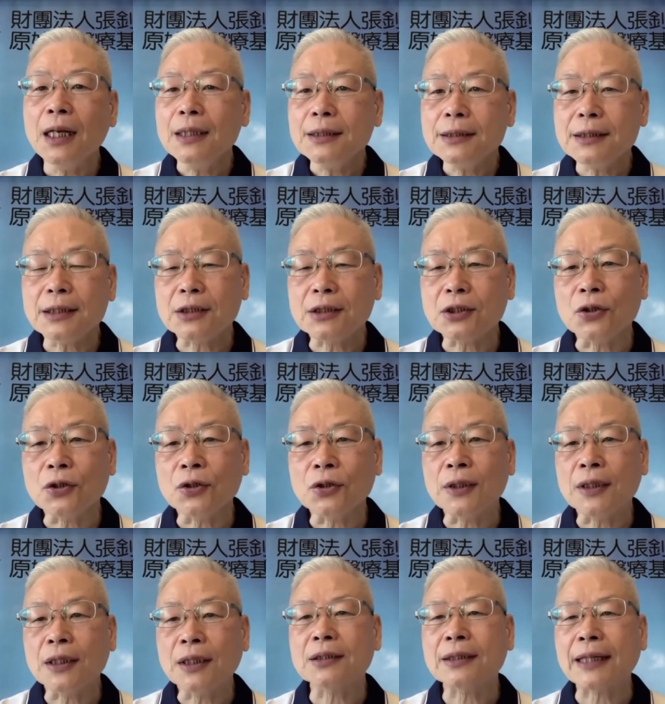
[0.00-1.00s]
这时候
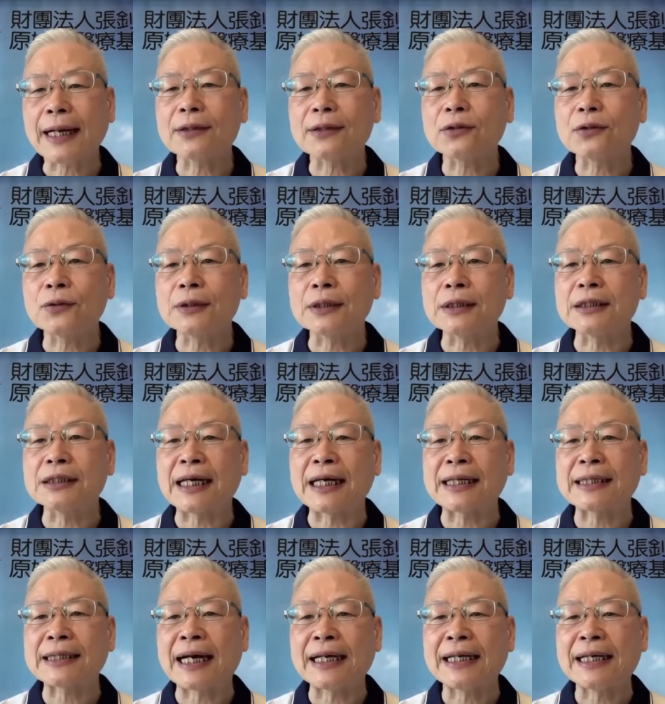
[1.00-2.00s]
喝太多的
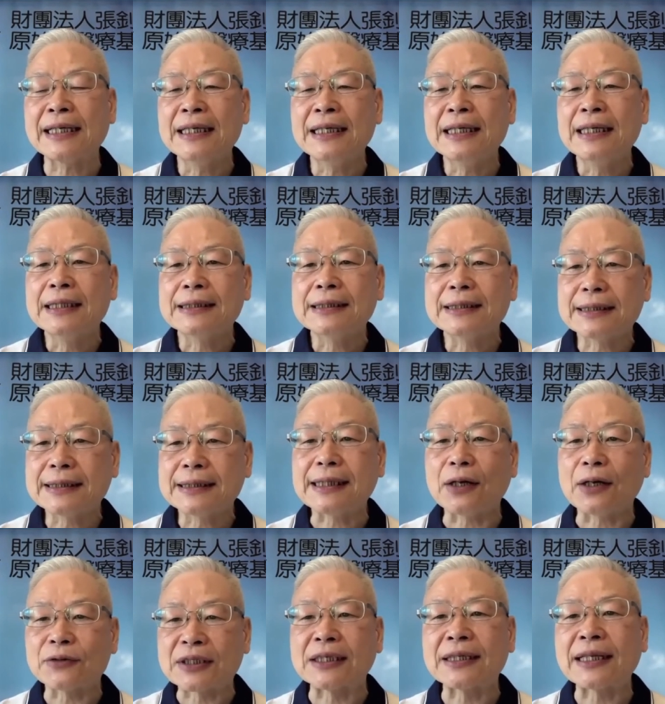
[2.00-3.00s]
姜汤
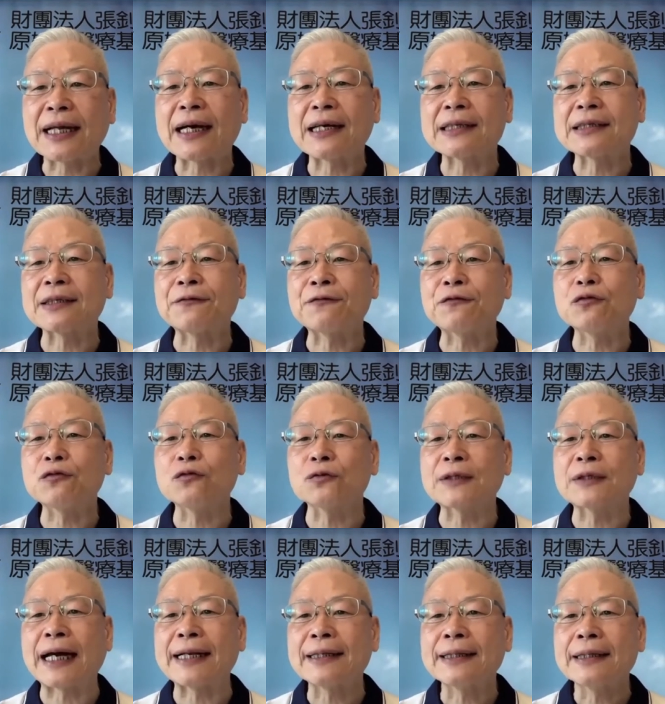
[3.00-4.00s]
造成他的负
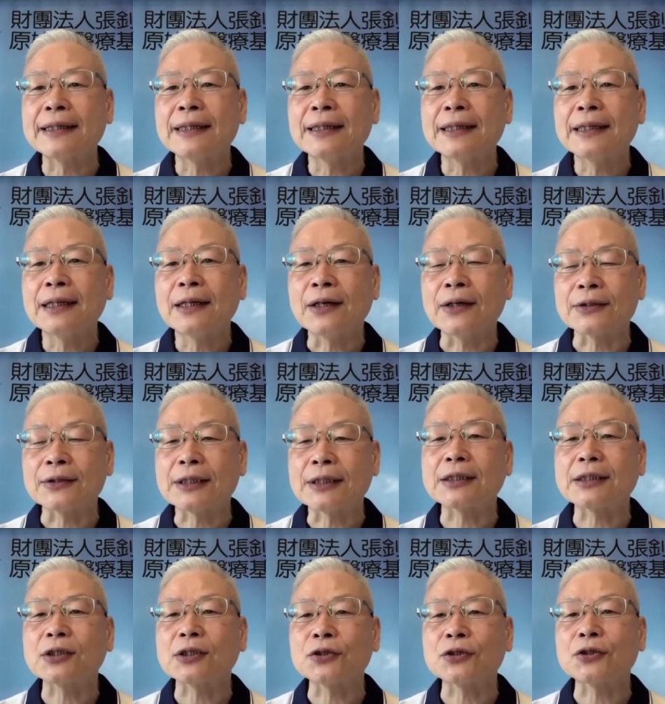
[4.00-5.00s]
担，哦，
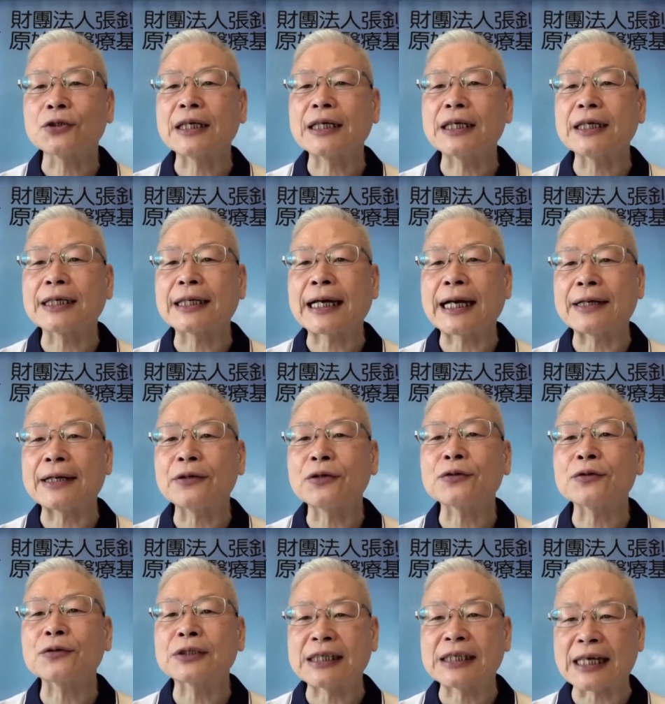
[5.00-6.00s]
这时候就可以改
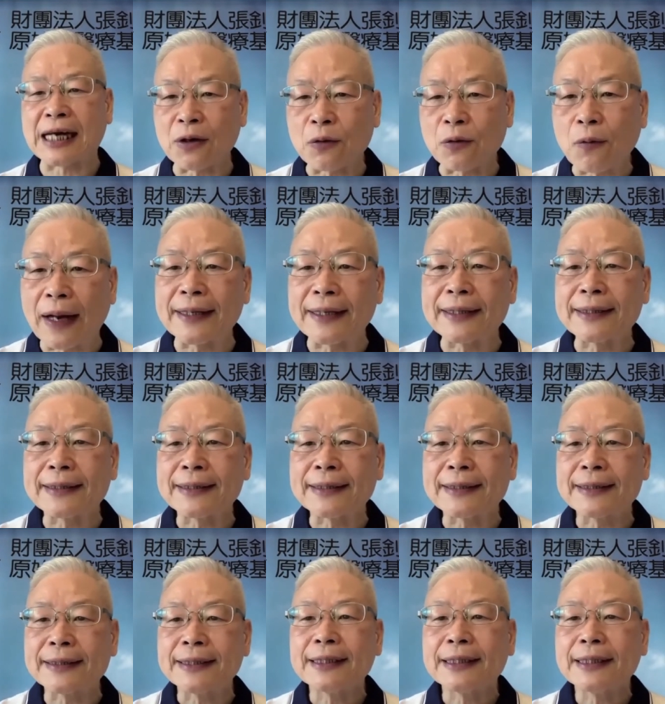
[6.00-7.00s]
用姜丸，
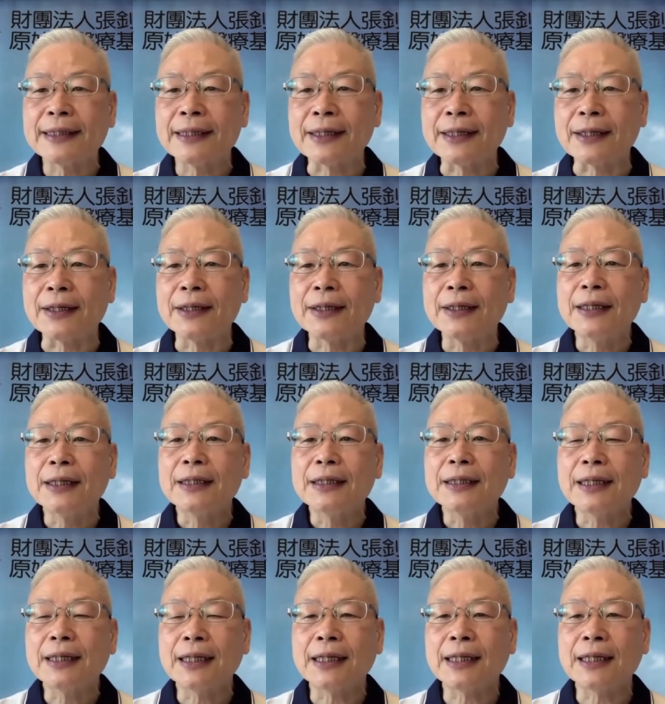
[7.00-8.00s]
啊，
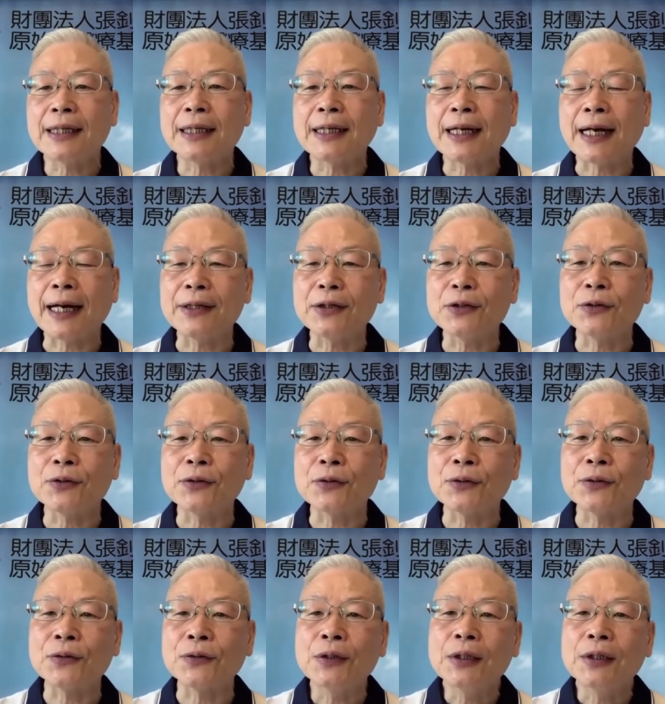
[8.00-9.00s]
那还
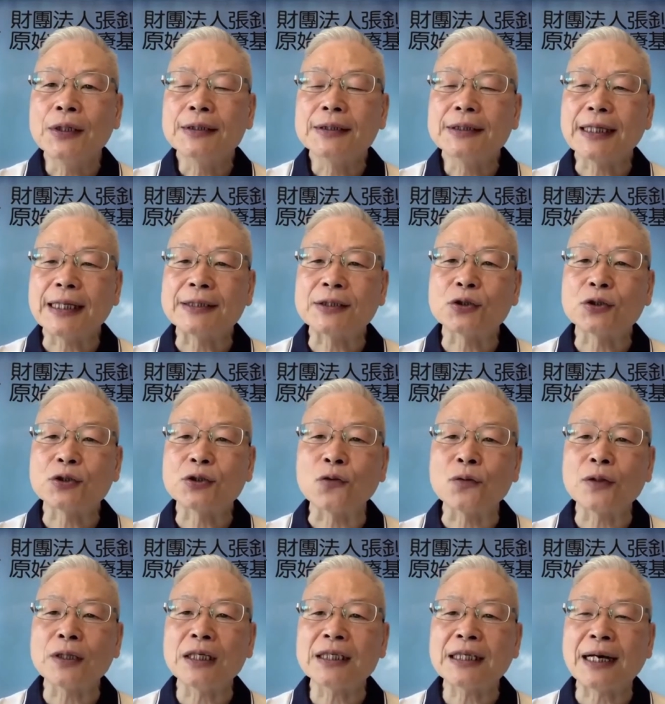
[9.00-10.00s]
有在
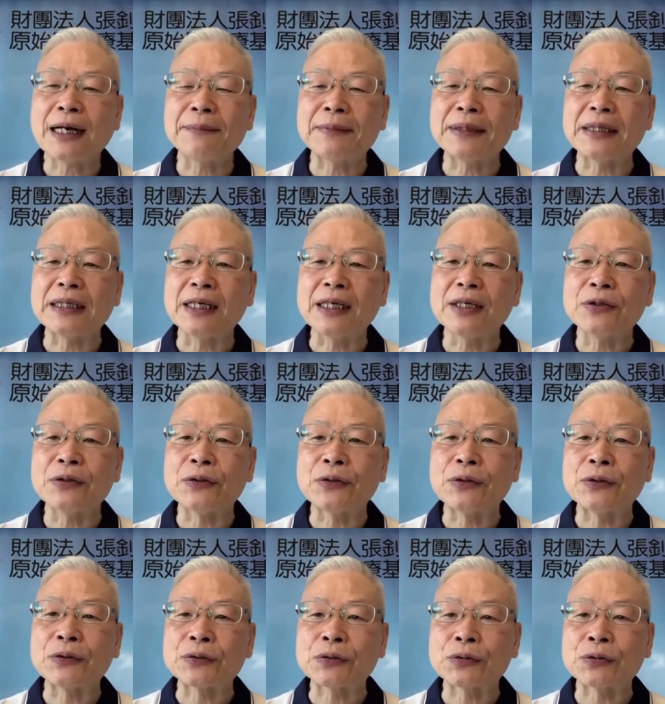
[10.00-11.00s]
中医他们也
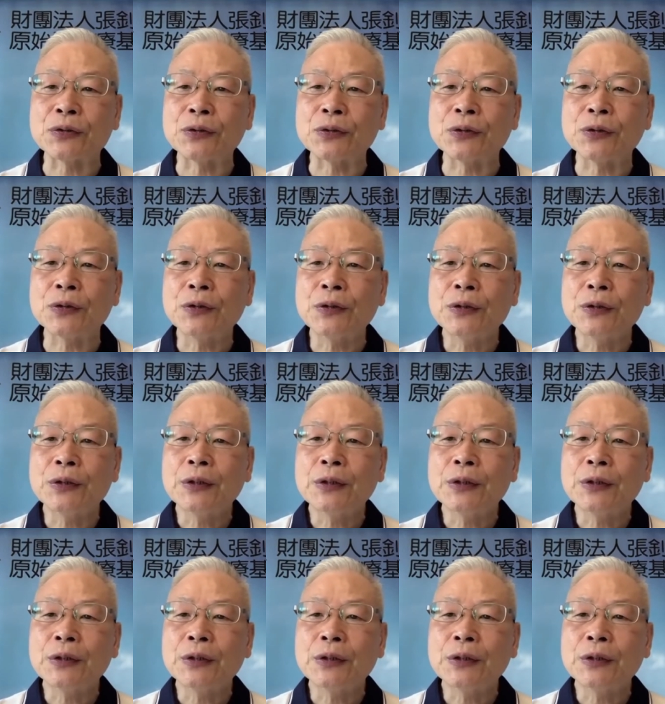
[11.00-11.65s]
有说，